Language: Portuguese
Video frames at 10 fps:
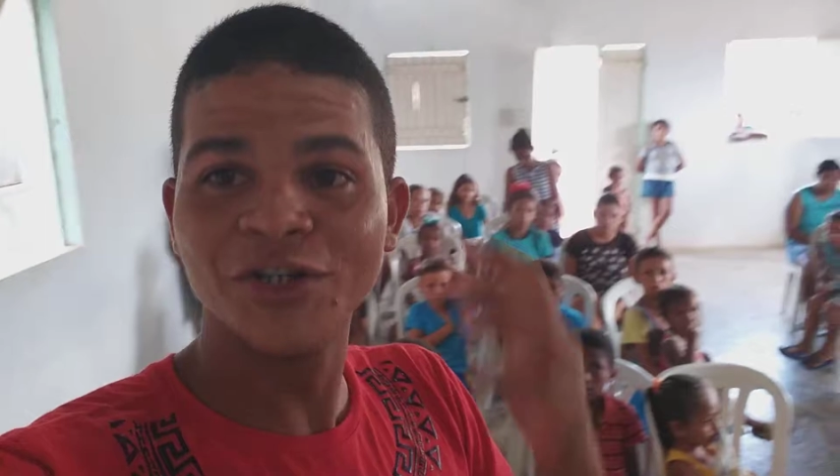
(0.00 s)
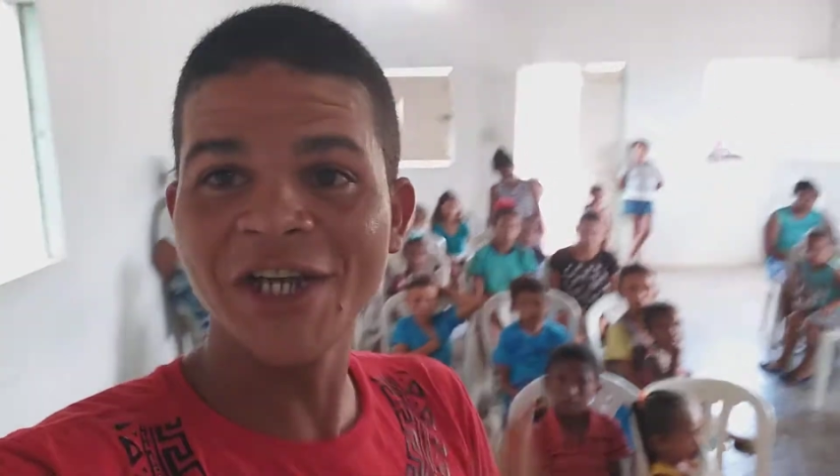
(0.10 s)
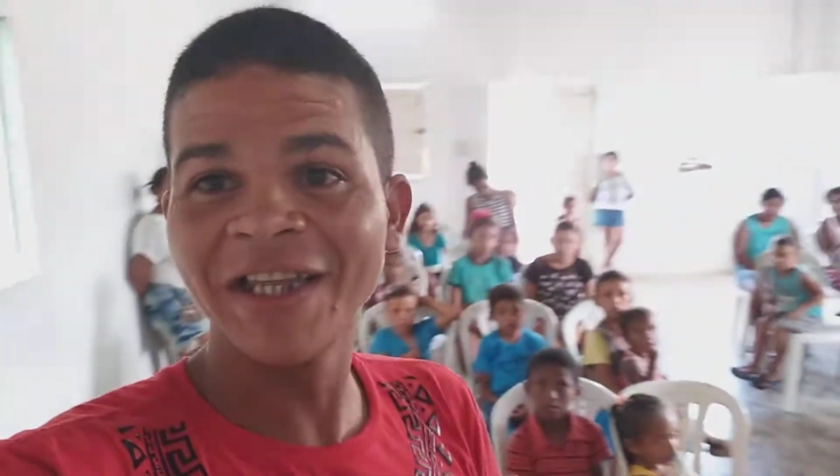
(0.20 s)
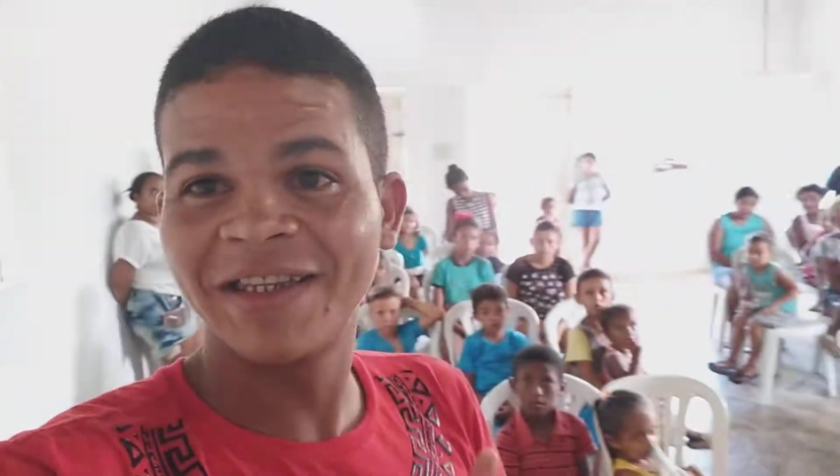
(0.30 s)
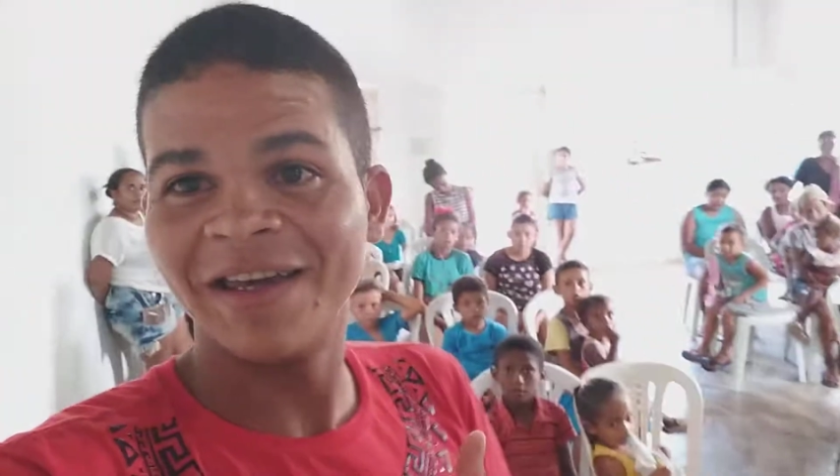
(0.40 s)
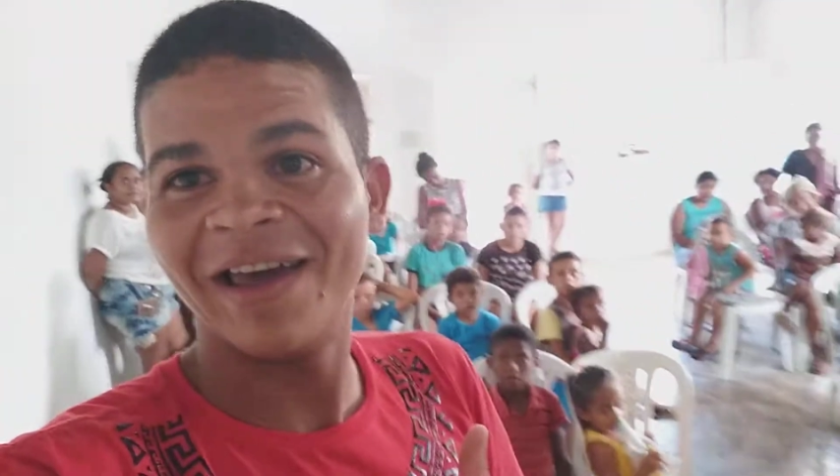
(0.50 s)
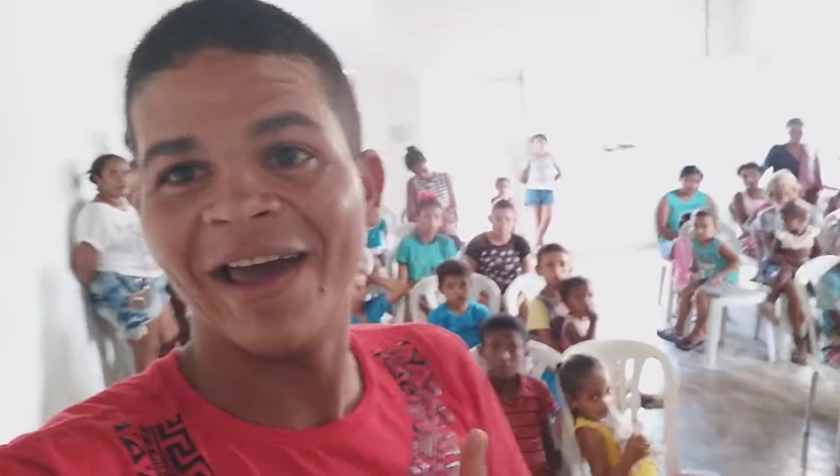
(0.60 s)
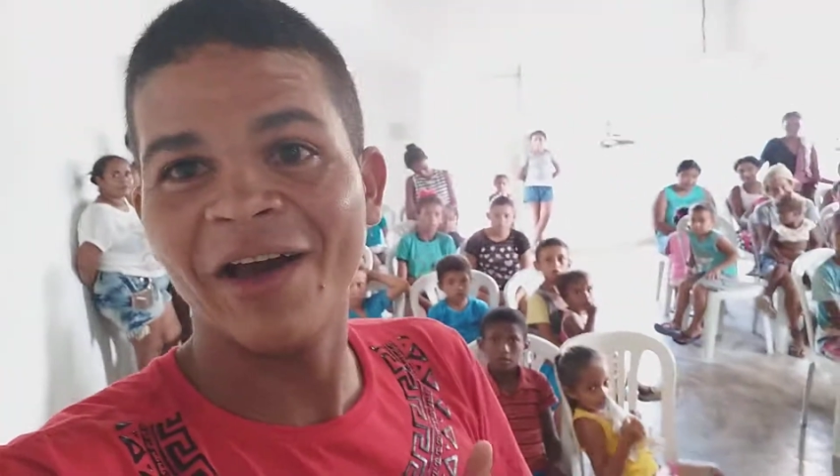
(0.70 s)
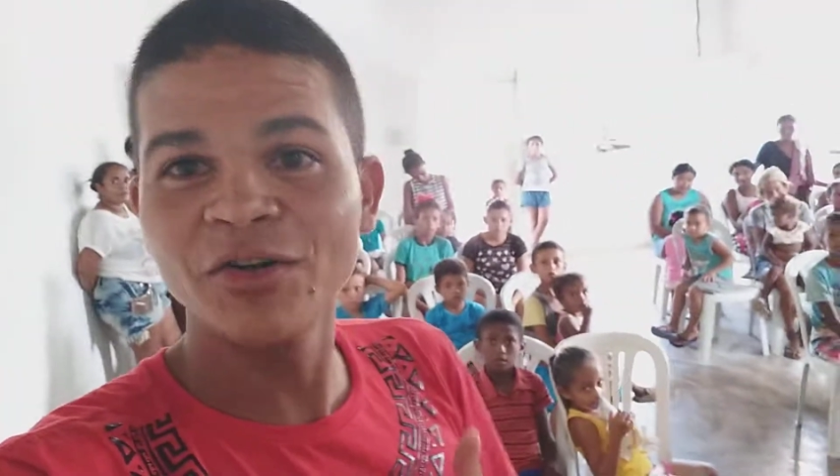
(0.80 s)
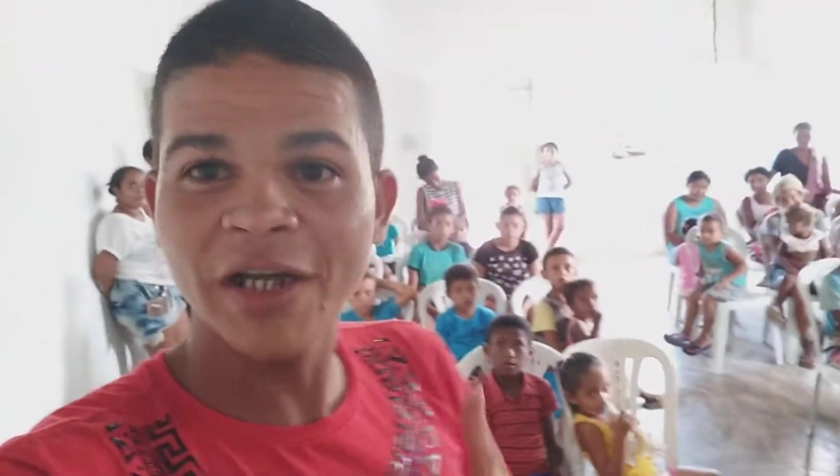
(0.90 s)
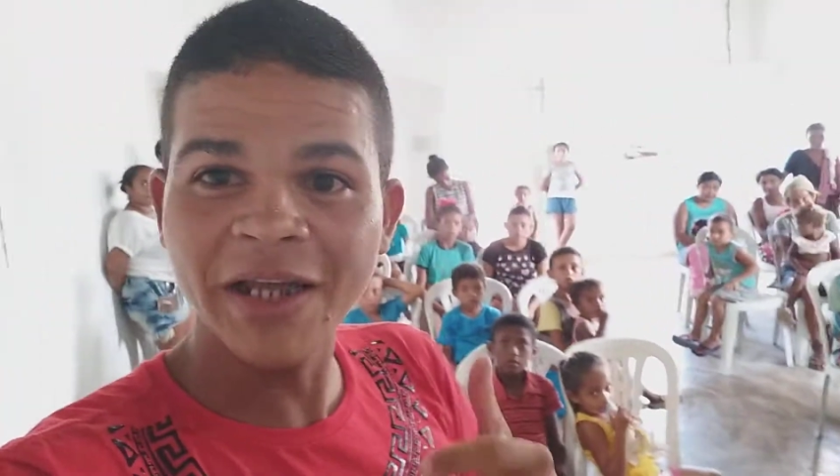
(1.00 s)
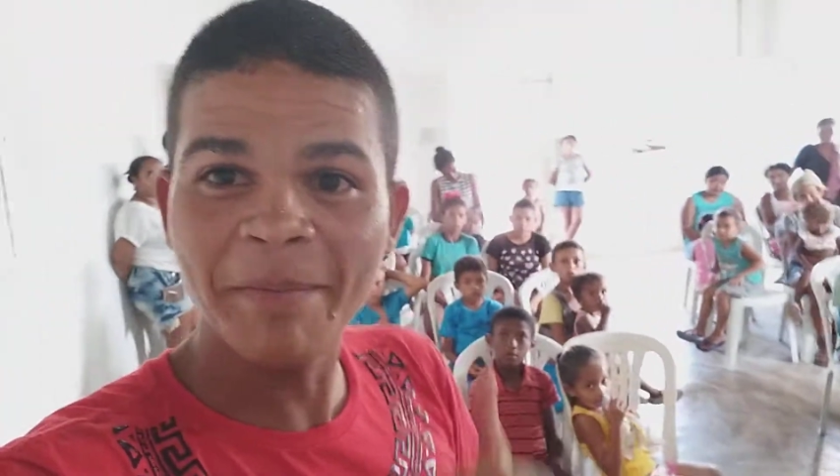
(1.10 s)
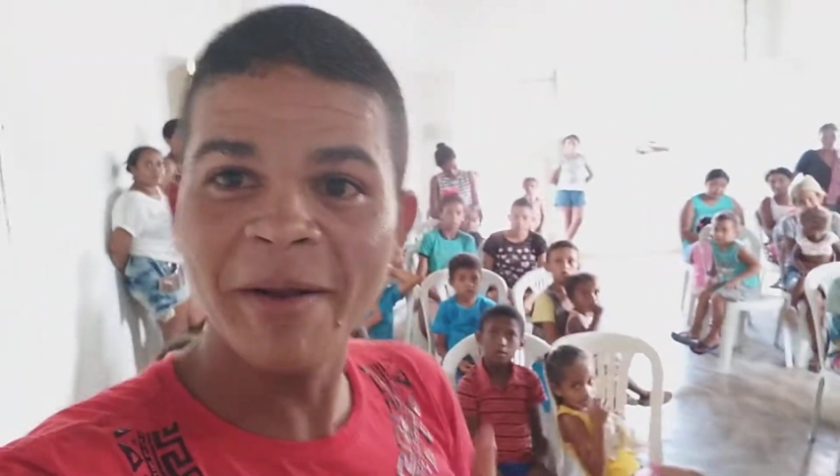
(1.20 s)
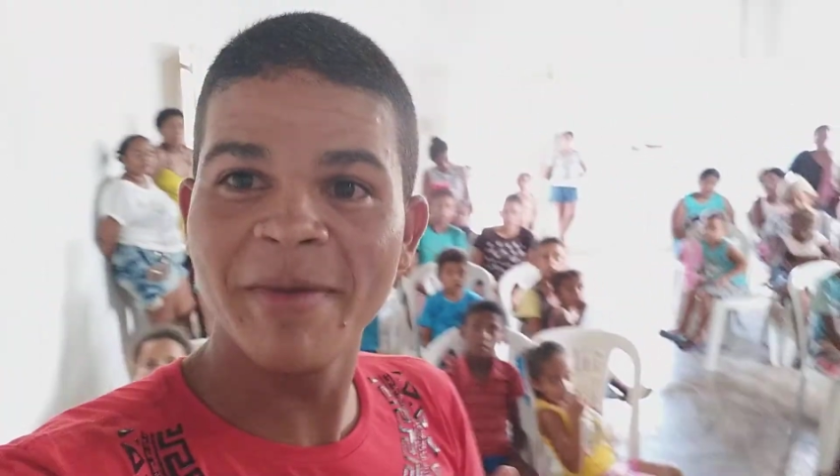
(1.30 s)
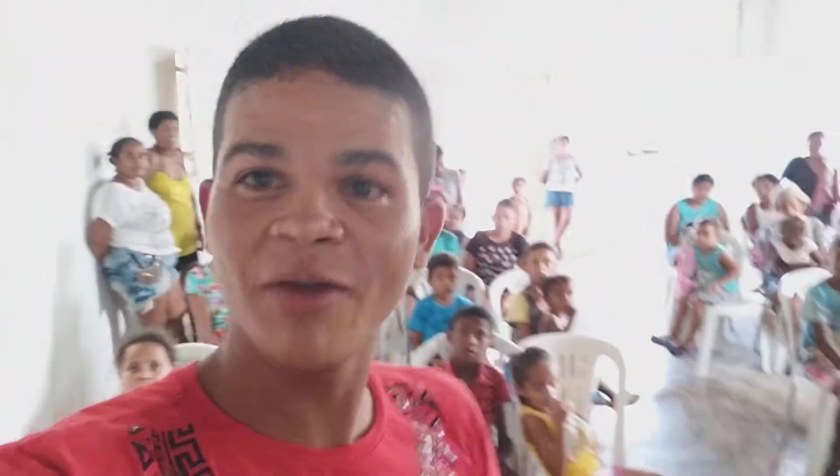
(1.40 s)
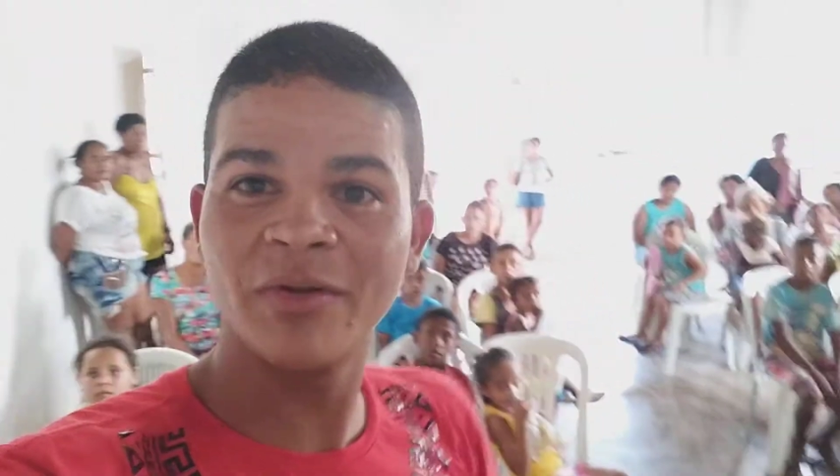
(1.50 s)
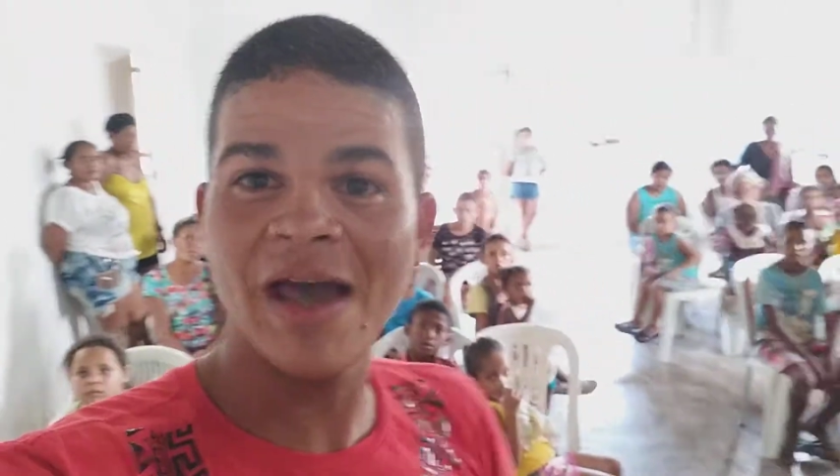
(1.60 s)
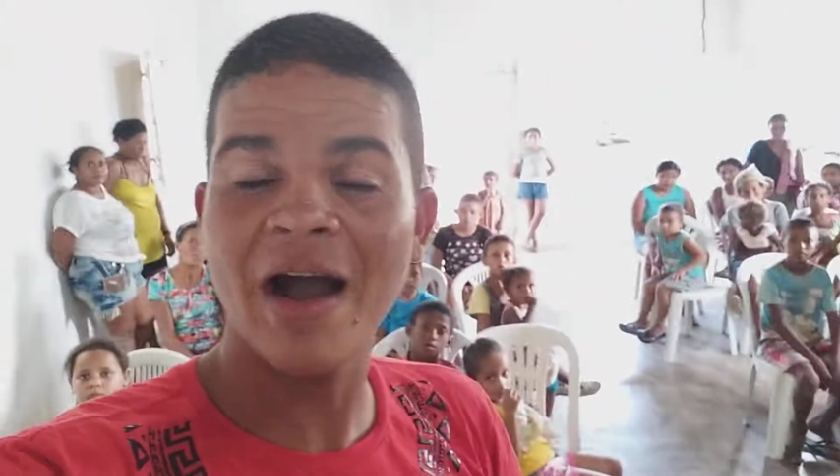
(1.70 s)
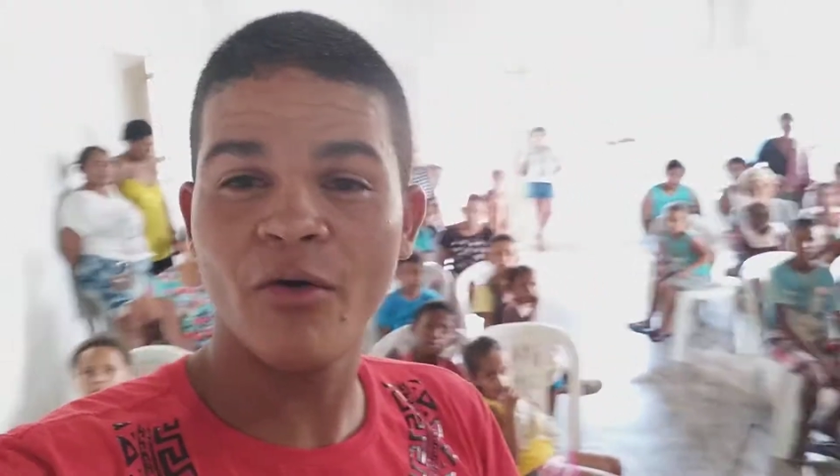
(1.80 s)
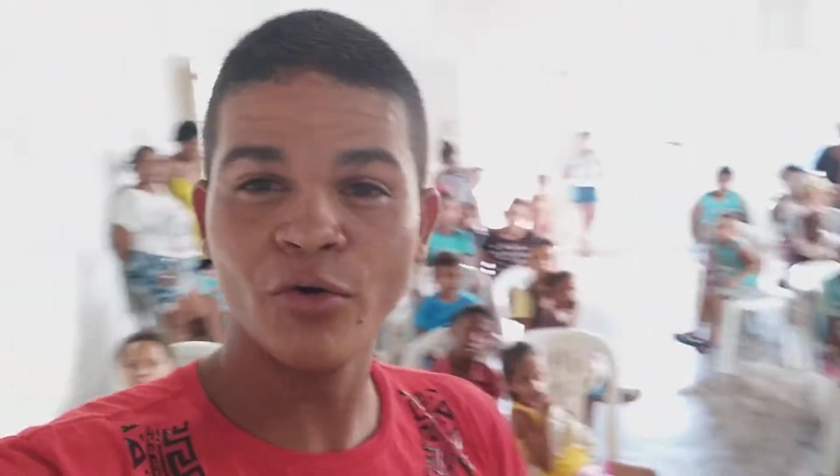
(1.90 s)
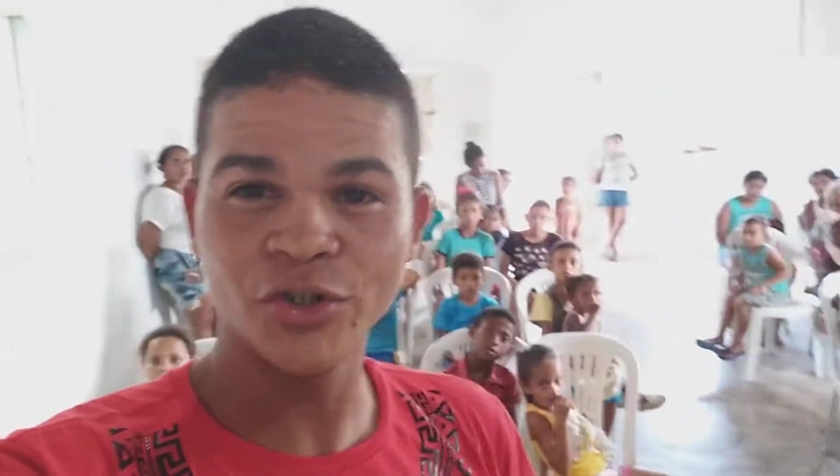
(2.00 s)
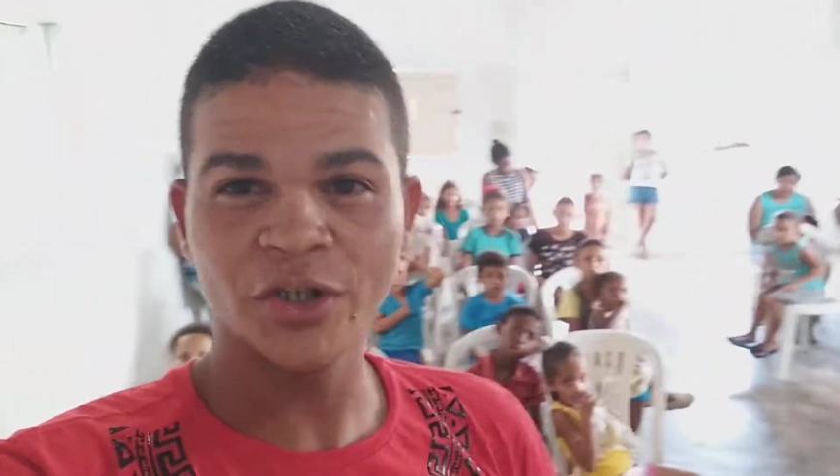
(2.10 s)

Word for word: Gente, é, hoje é dia 1 de agosto,